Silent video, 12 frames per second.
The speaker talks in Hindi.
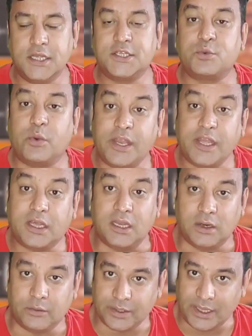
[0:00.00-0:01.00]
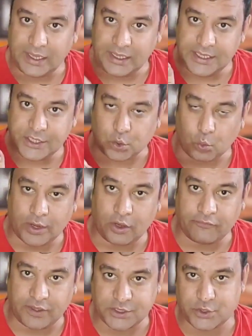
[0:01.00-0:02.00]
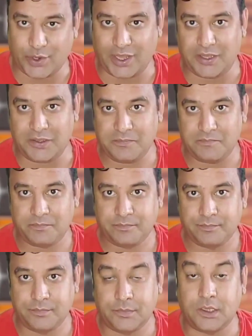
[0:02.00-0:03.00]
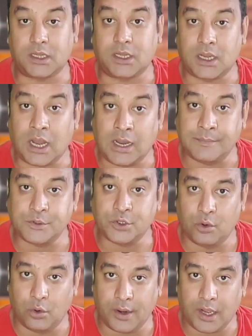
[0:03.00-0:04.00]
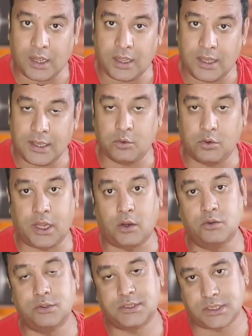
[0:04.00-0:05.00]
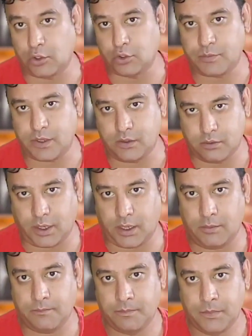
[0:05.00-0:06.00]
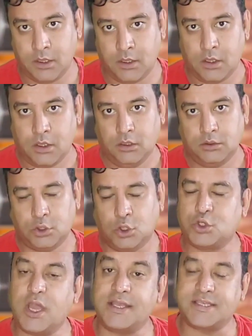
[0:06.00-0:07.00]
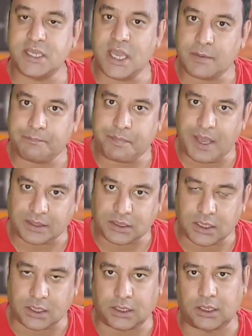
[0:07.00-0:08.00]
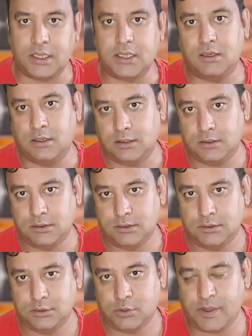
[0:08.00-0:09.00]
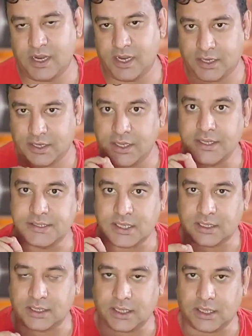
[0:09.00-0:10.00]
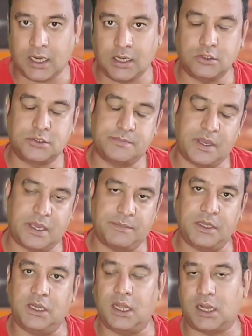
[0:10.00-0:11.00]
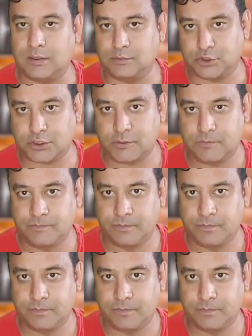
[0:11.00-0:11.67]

इट्स वेरी क्लियर विद ईच वन ऑफ अस टुडे द काम जो हो रहा है वो डाउन साउथ में ही हो रहा है दोस्तों ऐसी एक बेहतरीन जो मैंने एक टीज़र देखा उसमें भी लगा मुझे